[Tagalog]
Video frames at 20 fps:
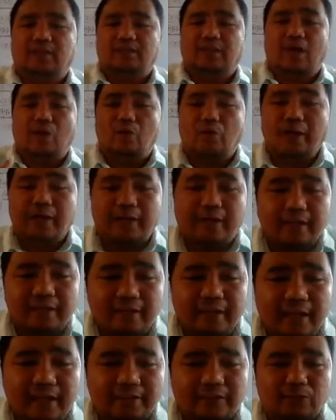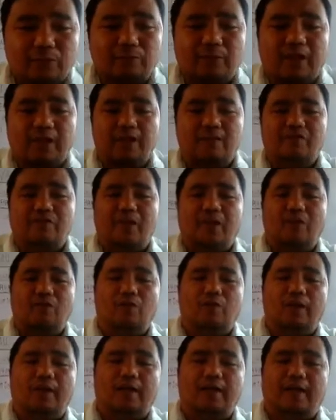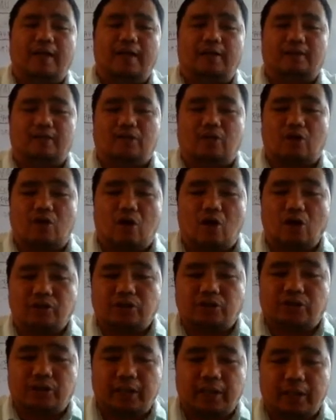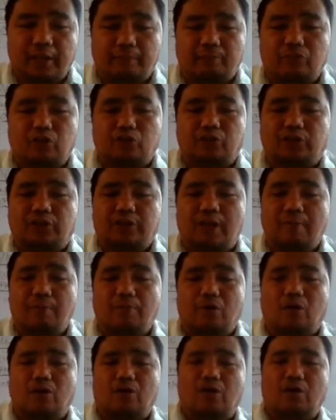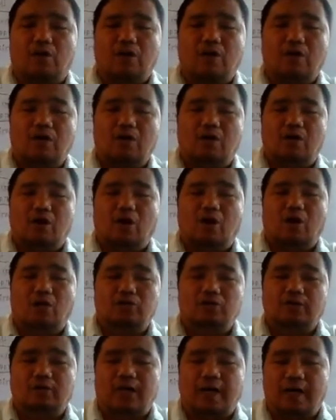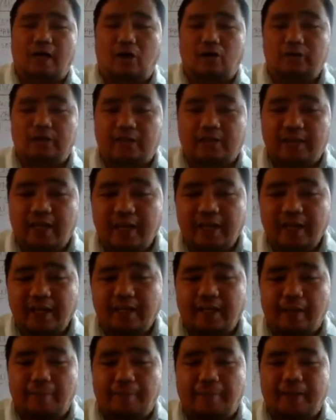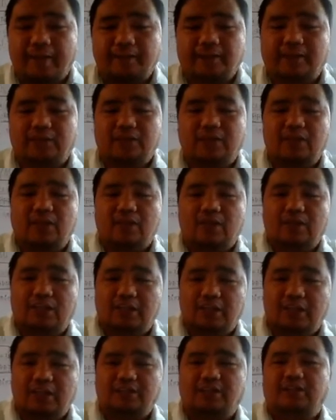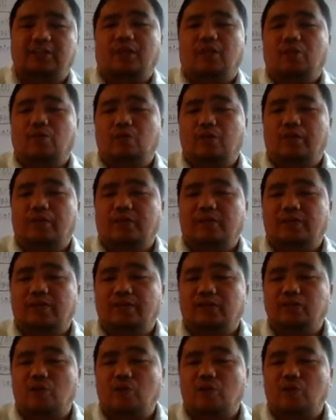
The wickedness of the evil will not cause him to stumble on the on the day he repents his wickedness.